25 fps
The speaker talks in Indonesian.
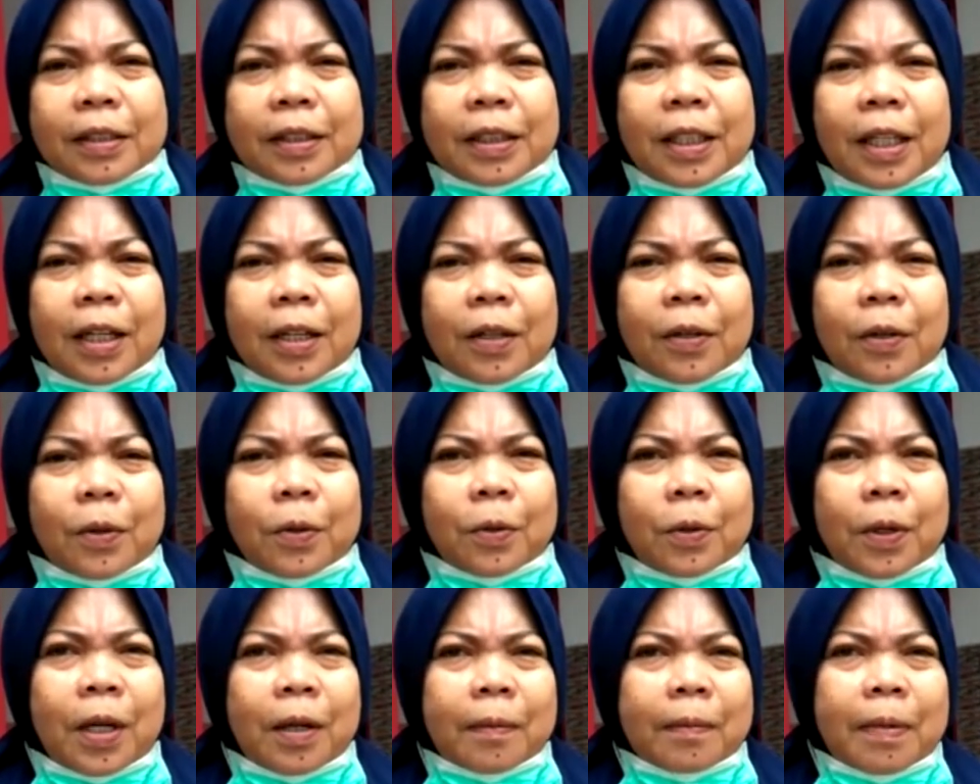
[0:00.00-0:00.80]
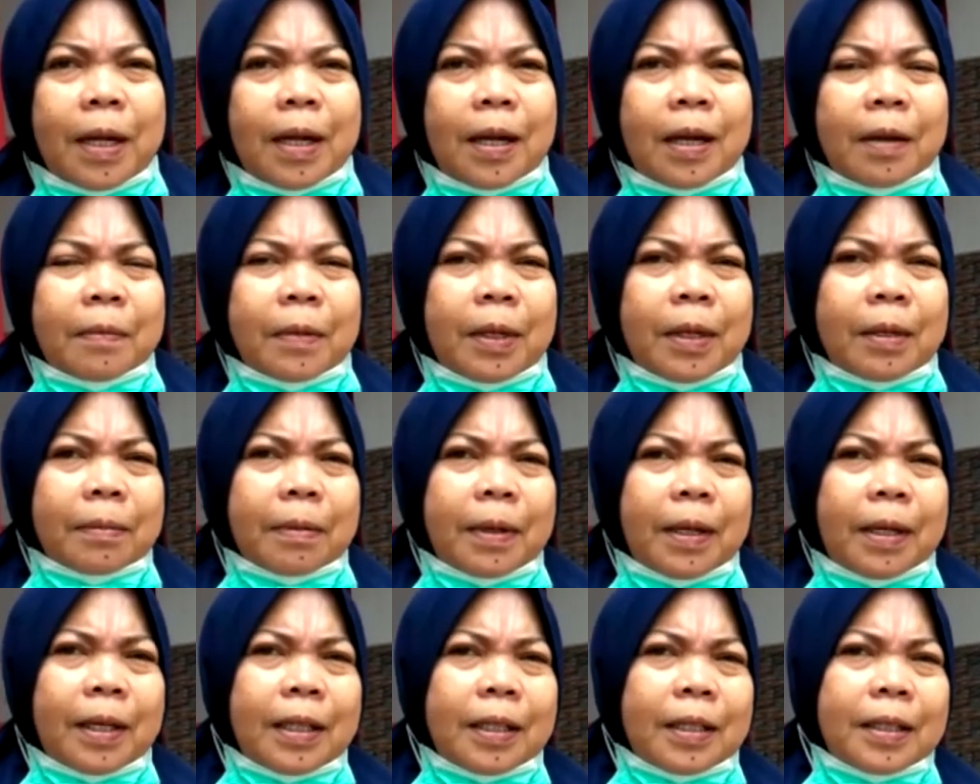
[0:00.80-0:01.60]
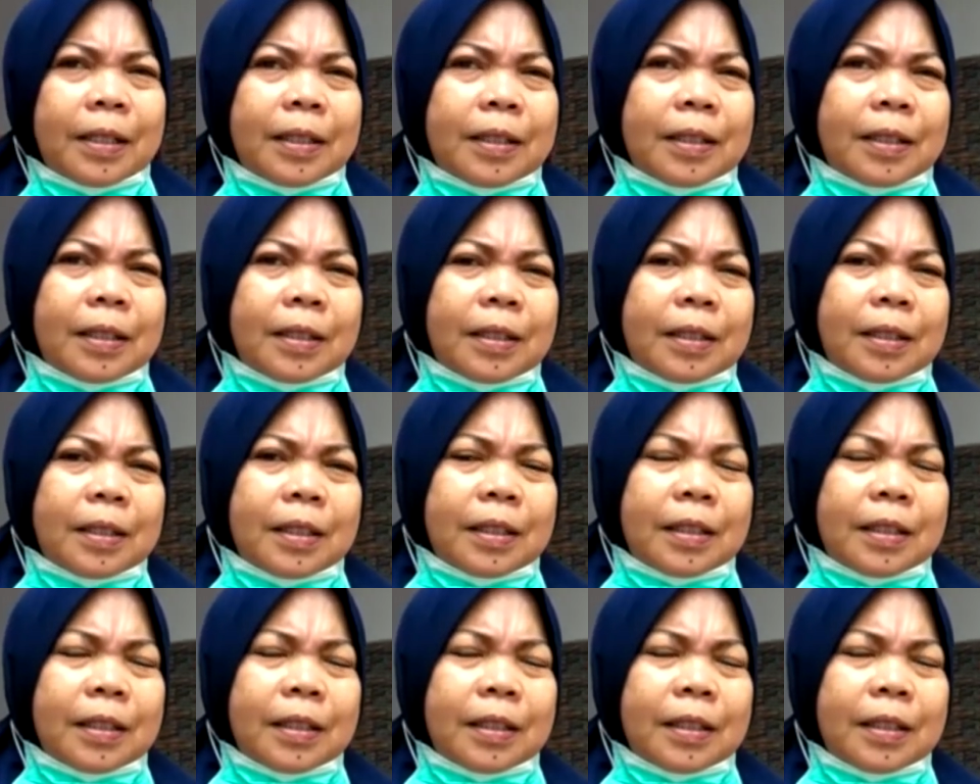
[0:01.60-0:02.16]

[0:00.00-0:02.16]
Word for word: saya kok kurang paham gitu hmm.